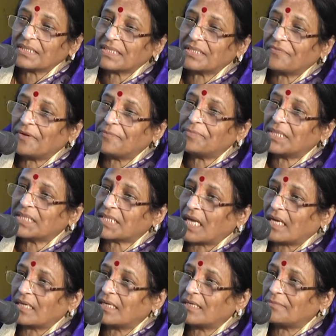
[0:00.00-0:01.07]
सिर्फ अपने
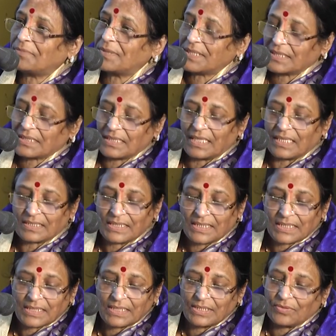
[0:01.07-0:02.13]
सारगर्भित
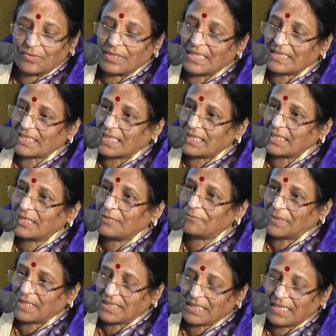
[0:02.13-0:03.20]
अतीत की ओर ले जाने की
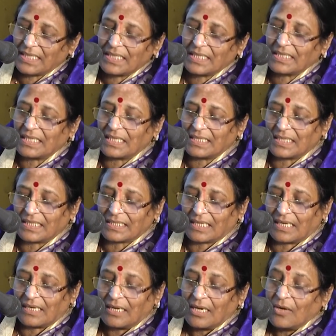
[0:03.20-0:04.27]
प्रेरणा ही नहीं
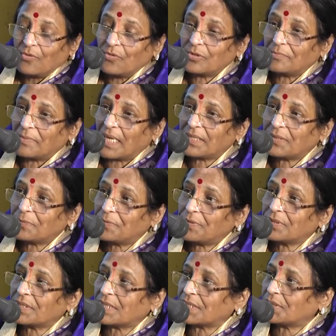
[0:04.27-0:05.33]
देता उन
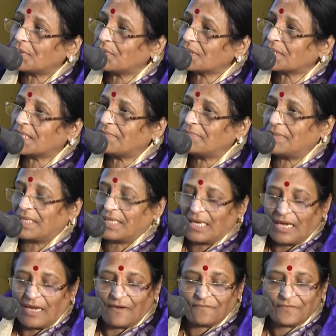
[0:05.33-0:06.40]
महत्वपूर्ण तथ्यों से भी
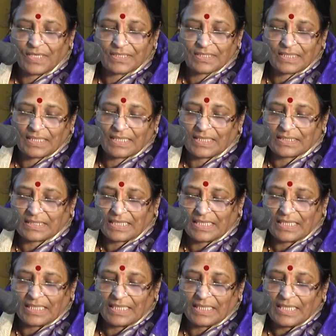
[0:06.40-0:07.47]
अवगत कराता
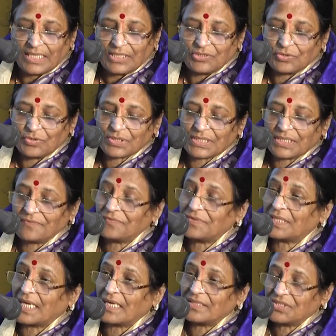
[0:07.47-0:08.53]
है जो सिर्फ
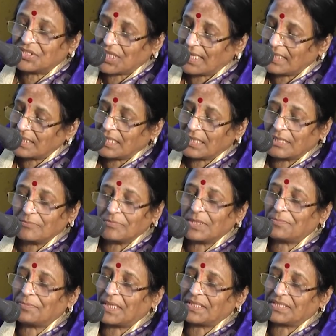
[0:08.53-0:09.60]
जैन धर्म की
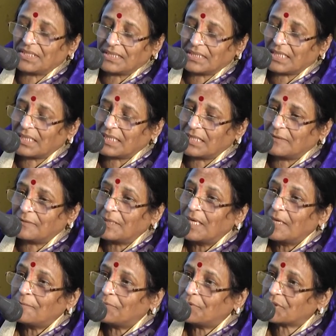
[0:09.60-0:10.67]
प्राचीनता की
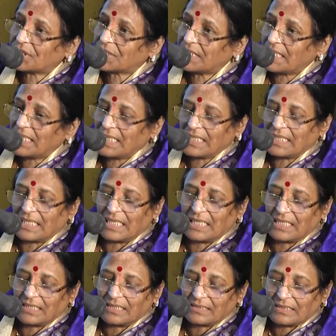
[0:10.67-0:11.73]
पुष्टि ही नहीं
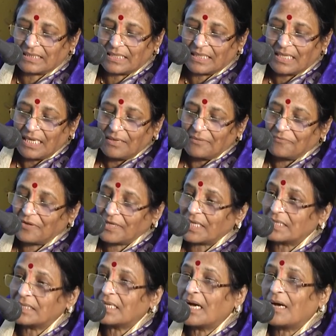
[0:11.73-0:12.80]
करते
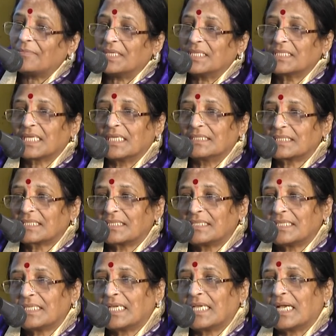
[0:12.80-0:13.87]
वरन हमें
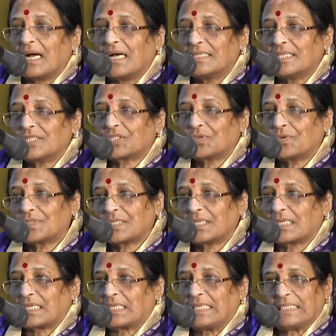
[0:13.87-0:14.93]
संस्कृति के शोध
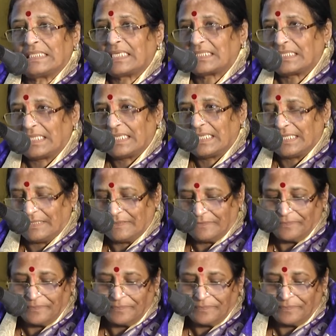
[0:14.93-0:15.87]
तक ले जाते हैं